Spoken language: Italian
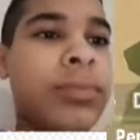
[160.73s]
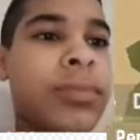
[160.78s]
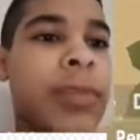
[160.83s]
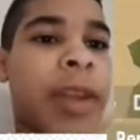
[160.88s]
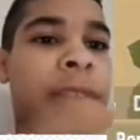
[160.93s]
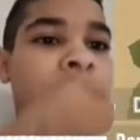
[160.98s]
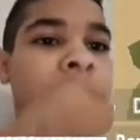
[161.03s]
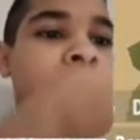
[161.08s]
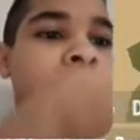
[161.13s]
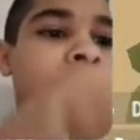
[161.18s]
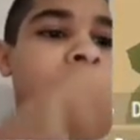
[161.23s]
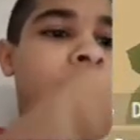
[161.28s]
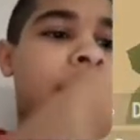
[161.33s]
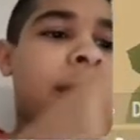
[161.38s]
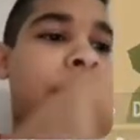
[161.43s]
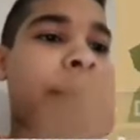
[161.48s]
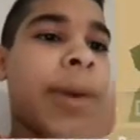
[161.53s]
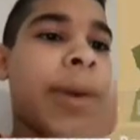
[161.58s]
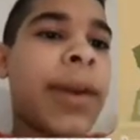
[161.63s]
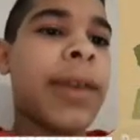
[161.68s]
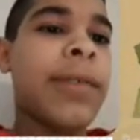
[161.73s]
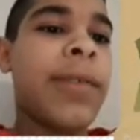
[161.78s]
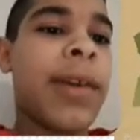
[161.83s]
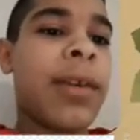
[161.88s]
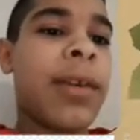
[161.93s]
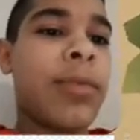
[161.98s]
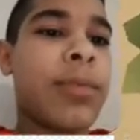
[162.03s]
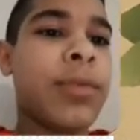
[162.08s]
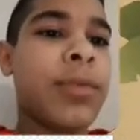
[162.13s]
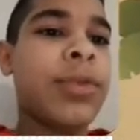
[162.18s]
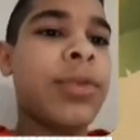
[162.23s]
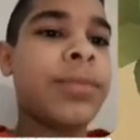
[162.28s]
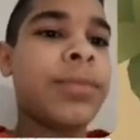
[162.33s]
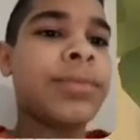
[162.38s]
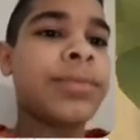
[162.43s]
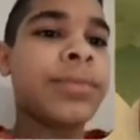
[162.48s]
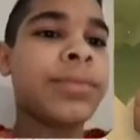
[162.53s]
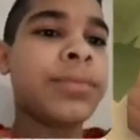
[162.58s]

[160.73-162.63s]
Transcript: La sua stanca per arrivare, oh mio Dio.